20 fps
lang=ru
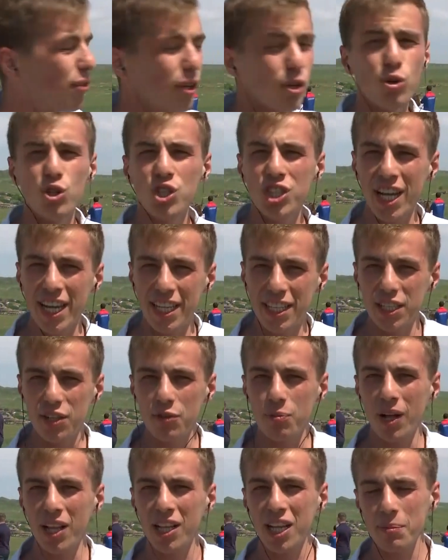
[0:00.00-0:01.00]
в
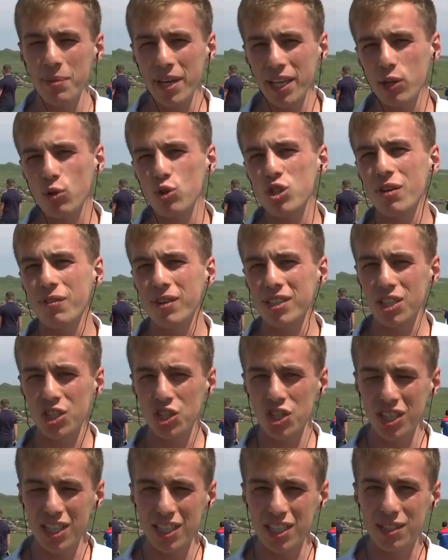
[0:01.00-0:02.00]
Ингушетии, в Малгобеке уже
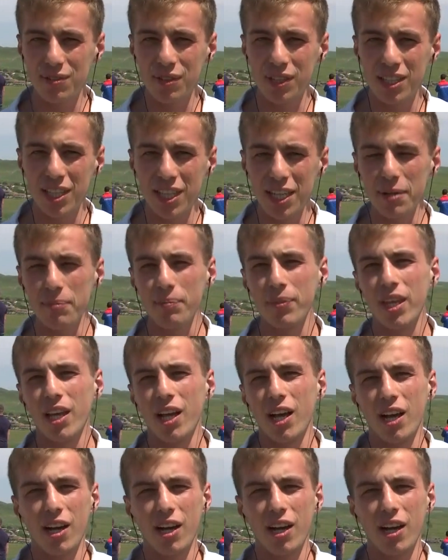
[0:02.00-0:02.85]
возложили цветы.